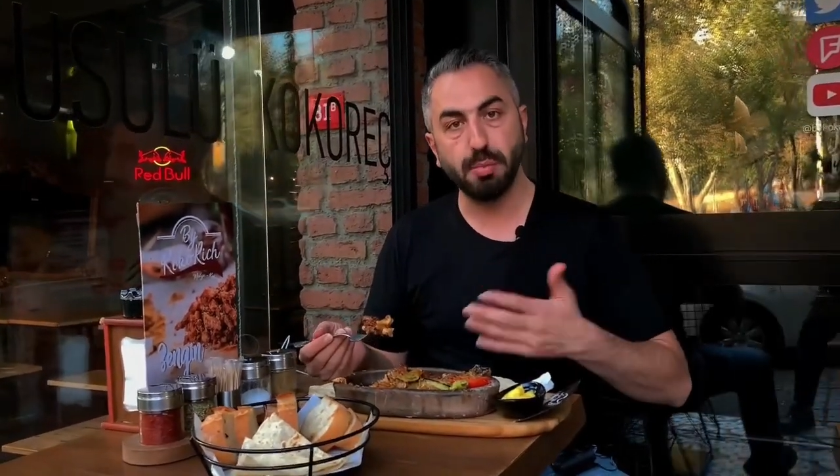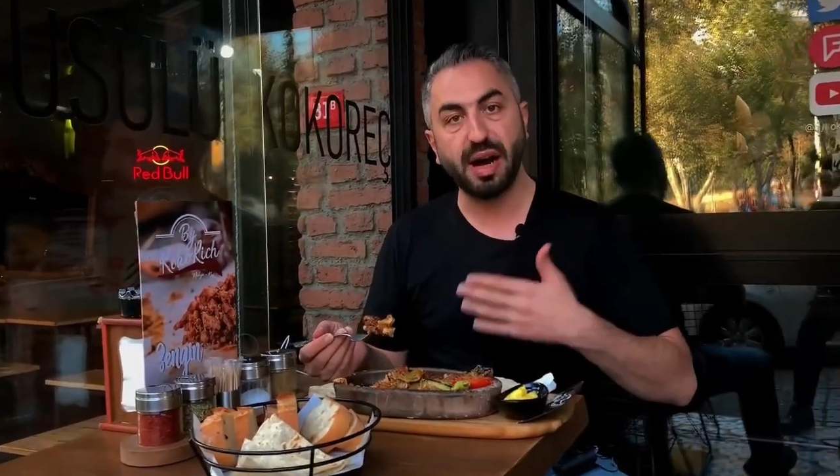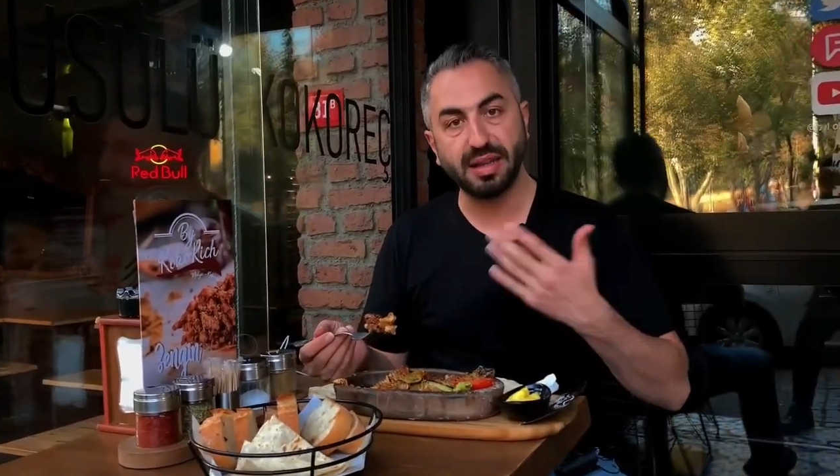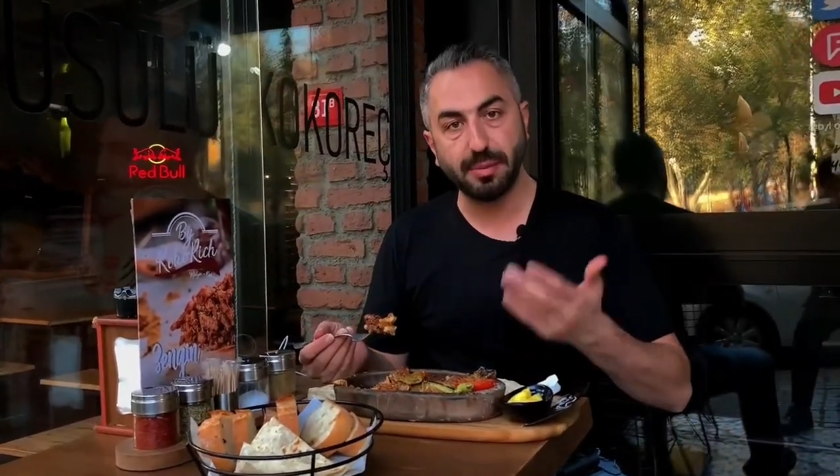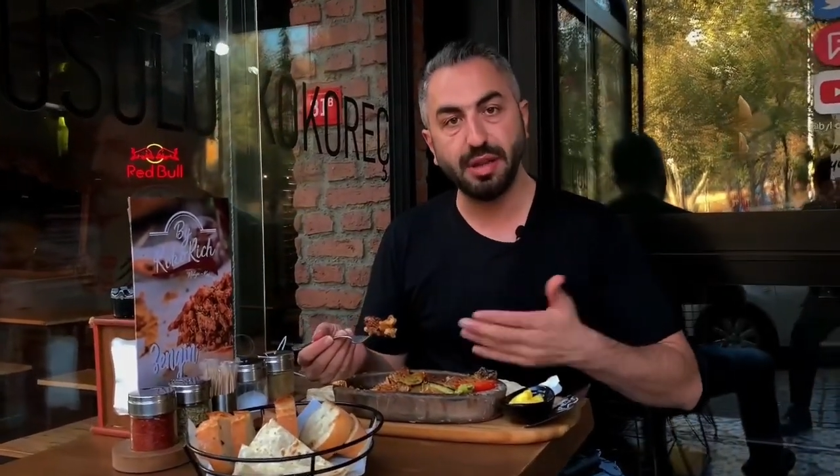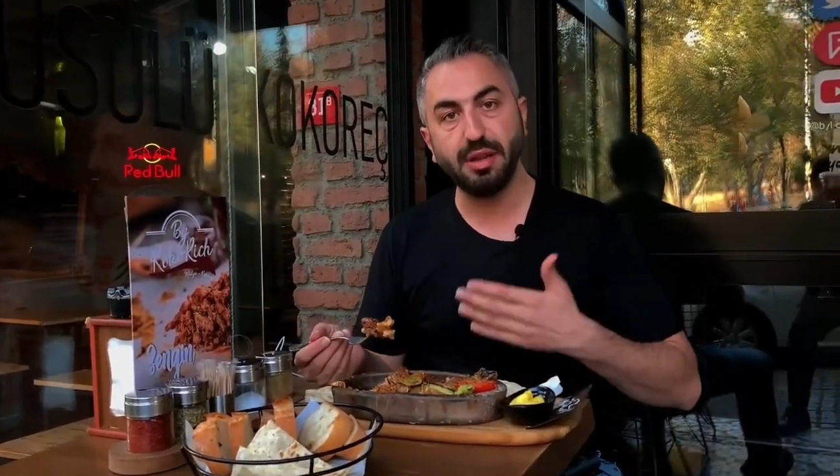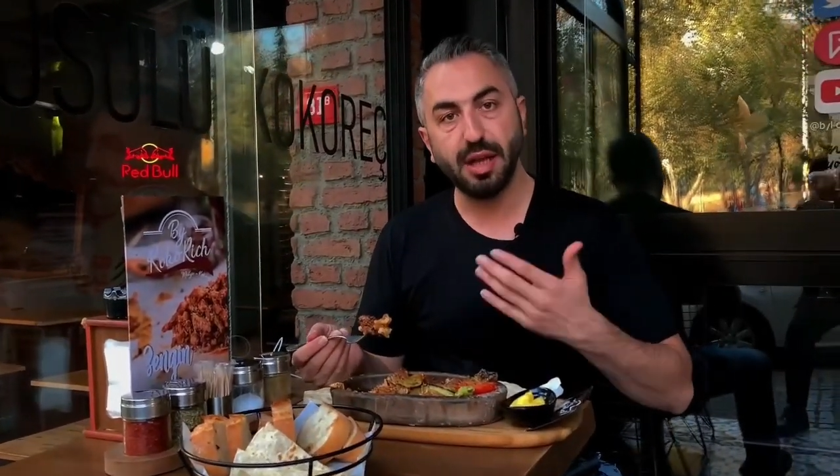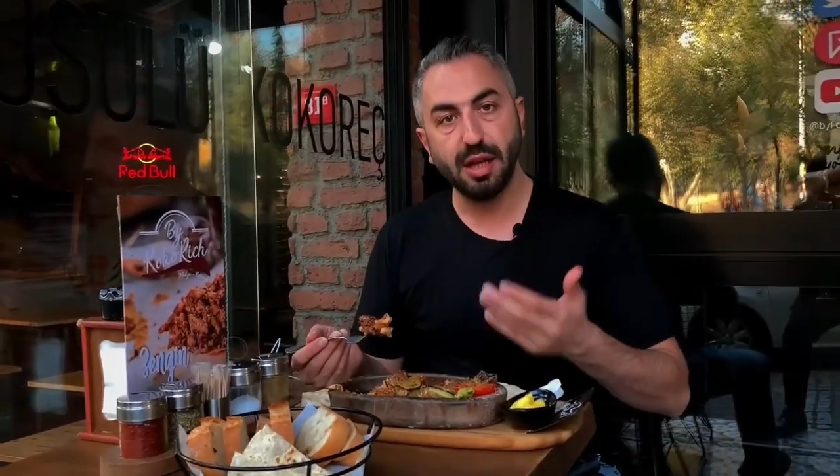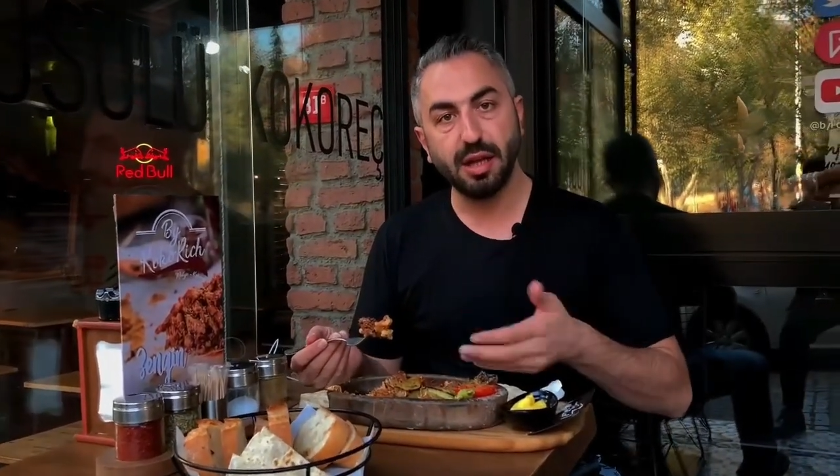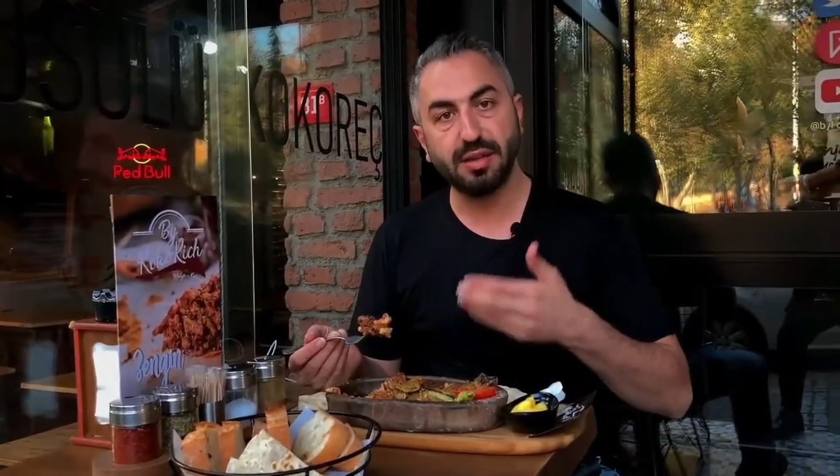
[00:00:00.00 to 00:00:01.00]
bademin
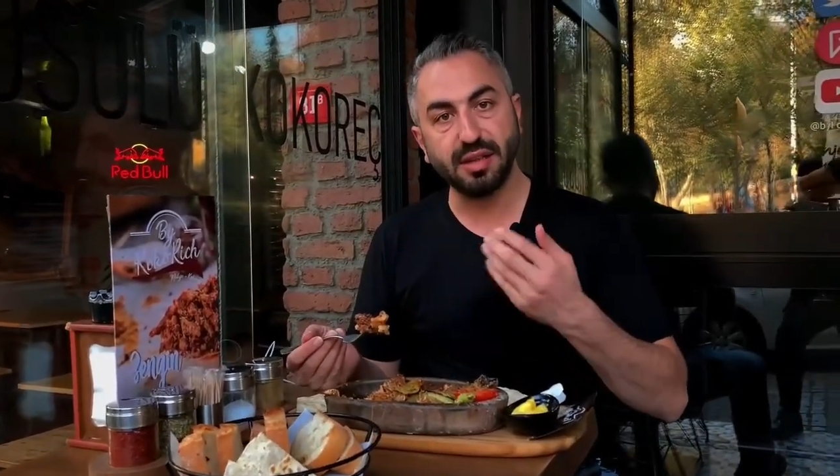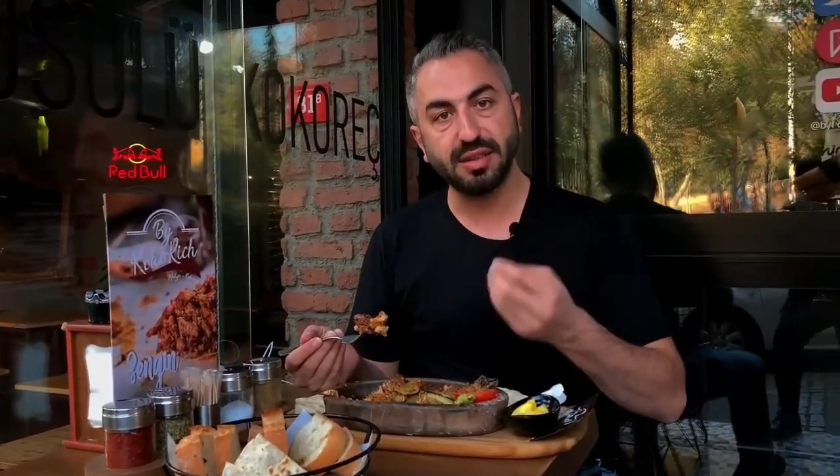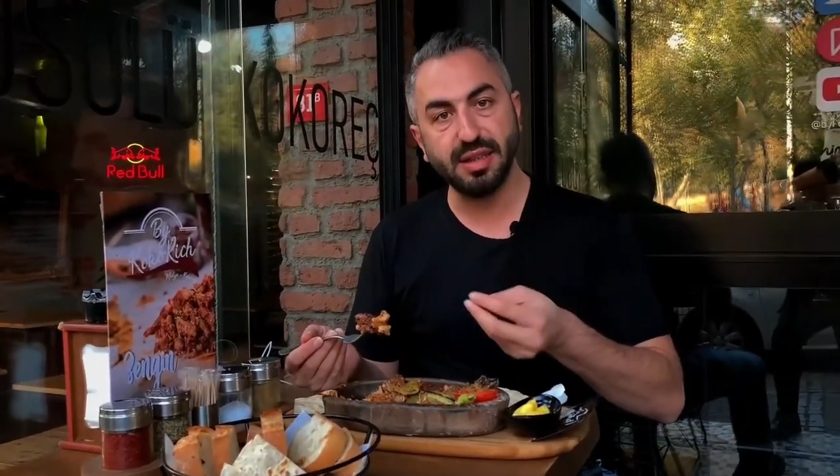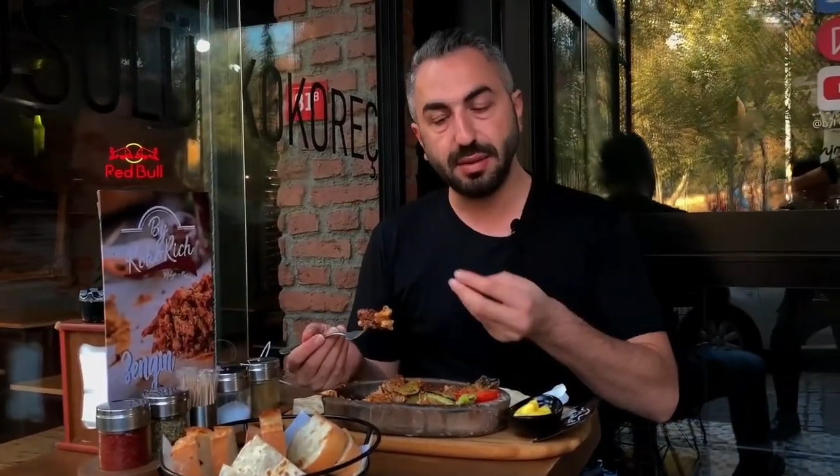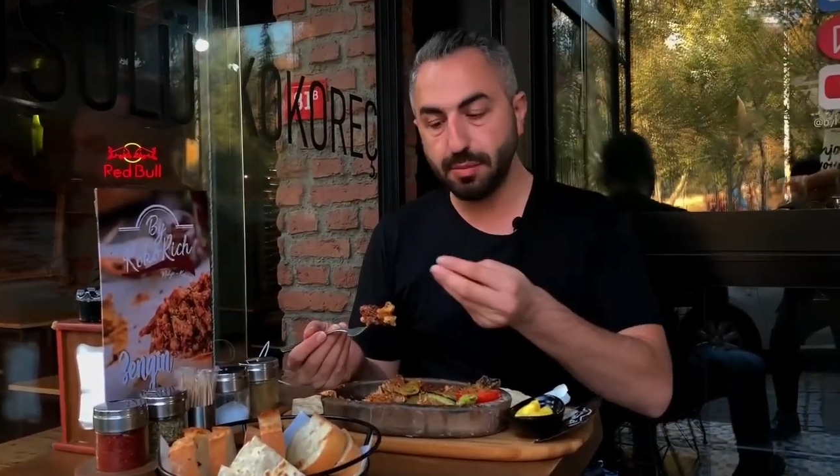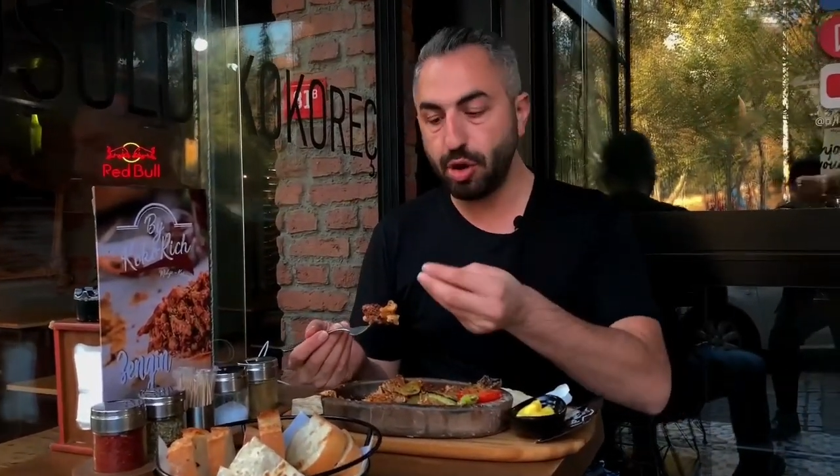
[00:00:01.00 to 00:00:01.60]
e, tadını